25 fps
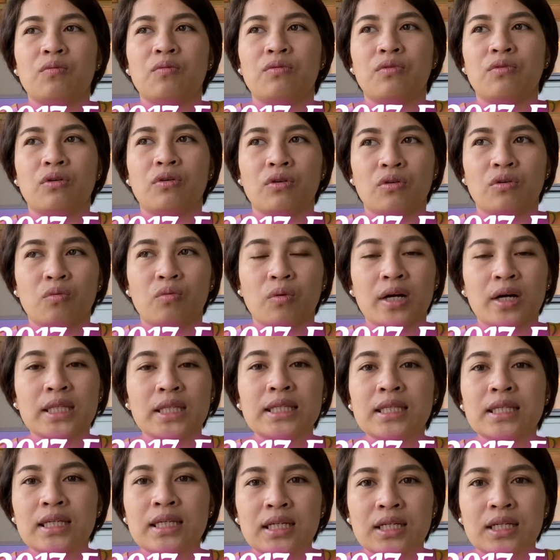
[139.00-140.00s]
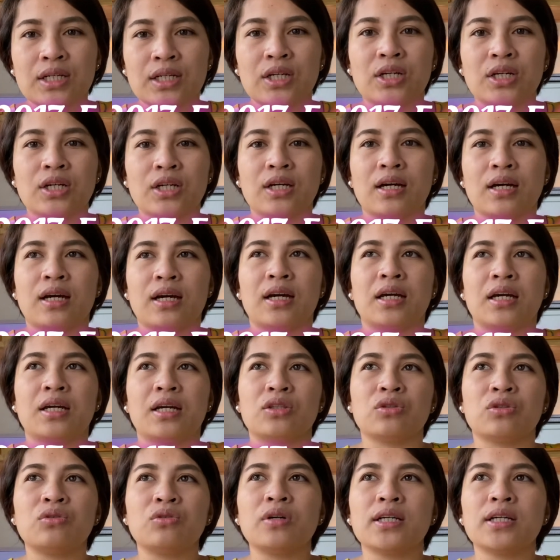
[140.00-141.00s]
or one year kay
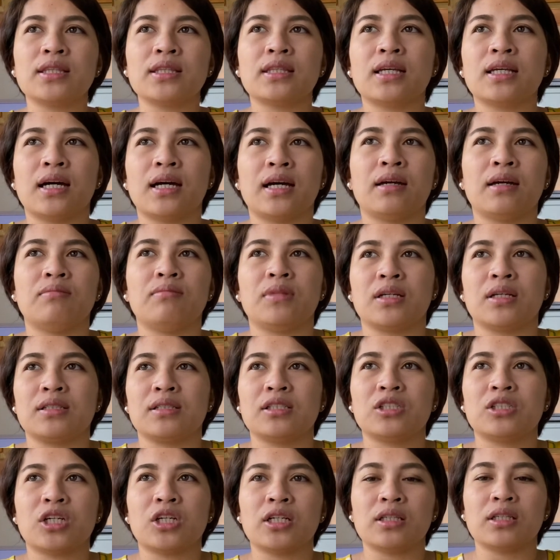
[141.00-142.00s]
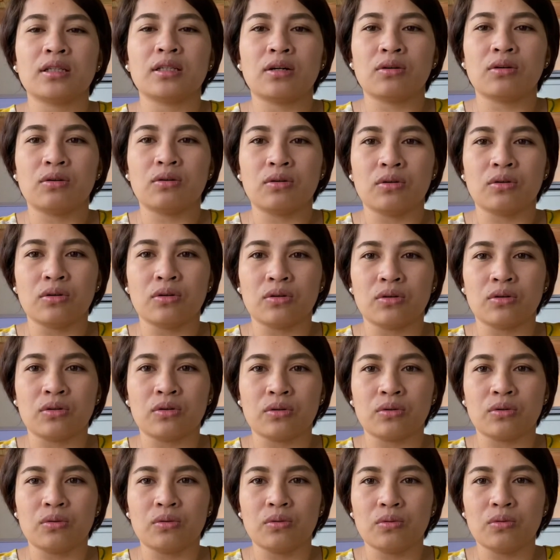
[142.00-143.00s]
katunga time nag-start na ko og
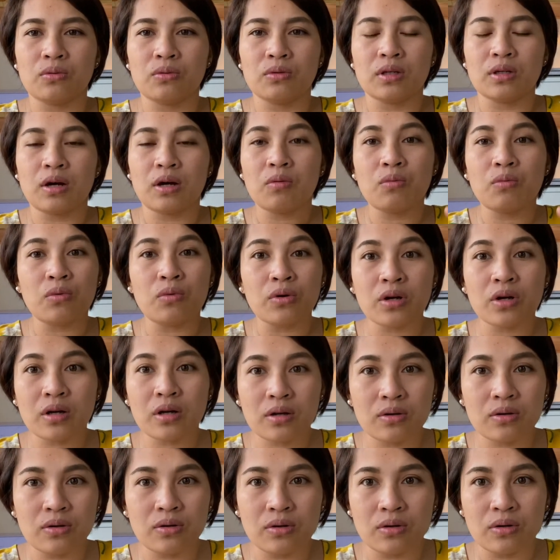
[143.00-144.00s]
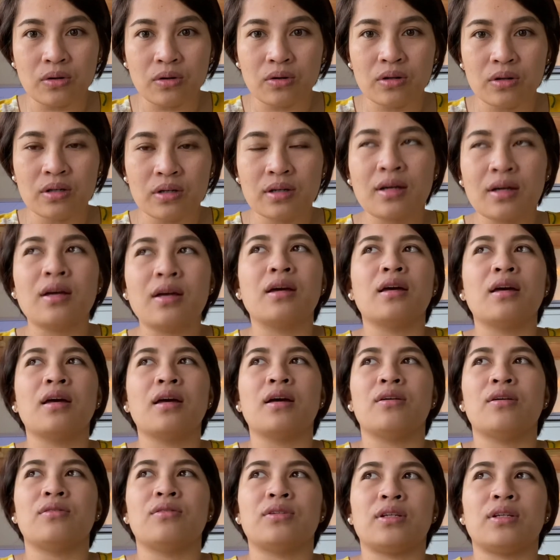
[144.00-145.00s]
nag-work ko
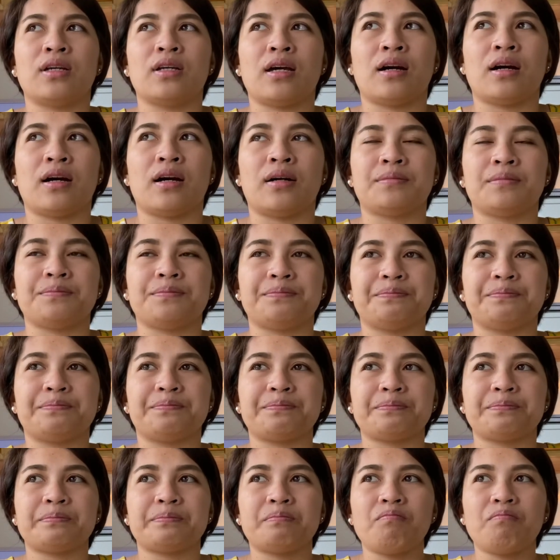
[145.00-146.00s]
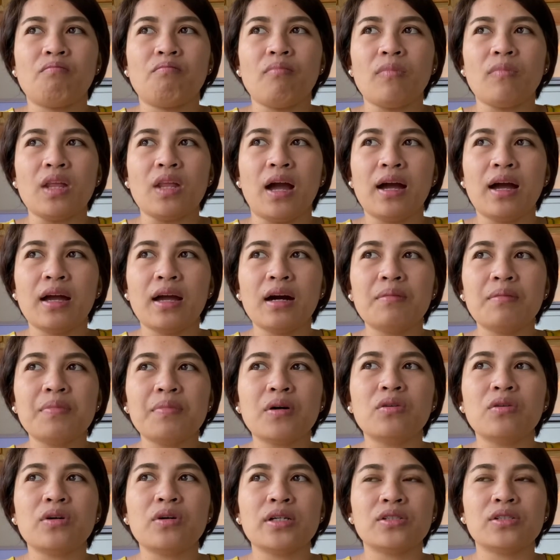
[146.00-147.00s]
unya ay hapa
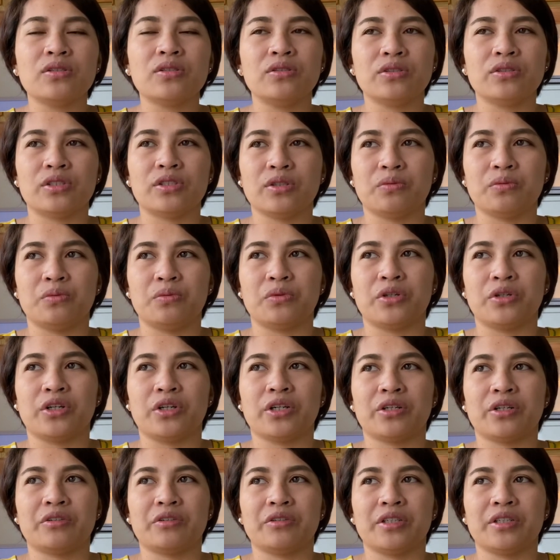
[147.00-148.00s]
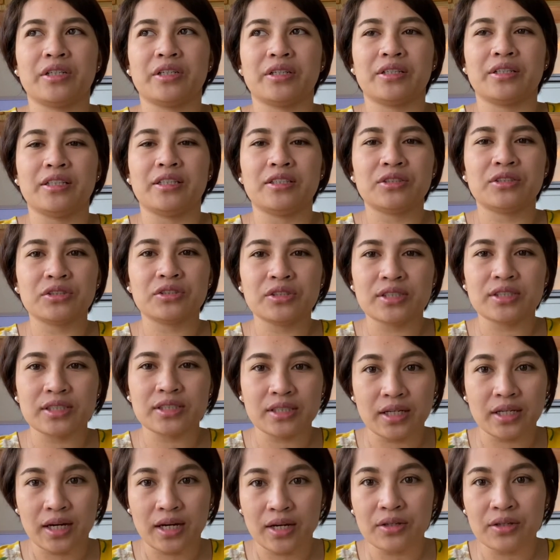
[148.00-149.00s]
ko kasulod sa work unya lisod sa
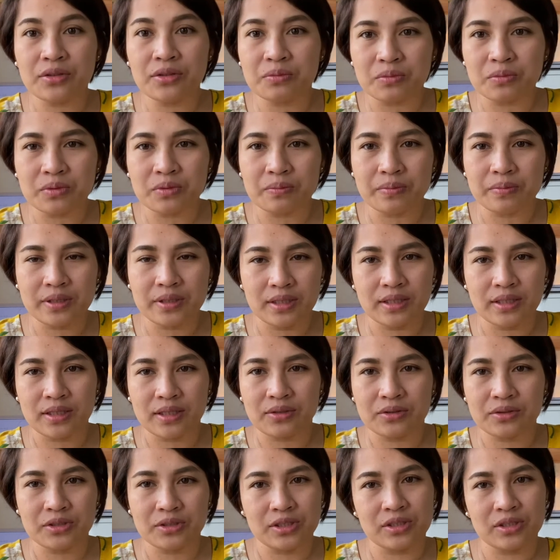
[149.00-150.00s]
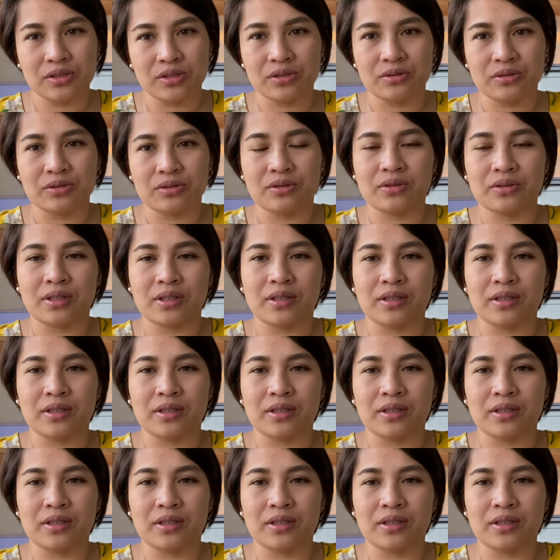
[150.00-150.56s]
kayo mo biya ko dito no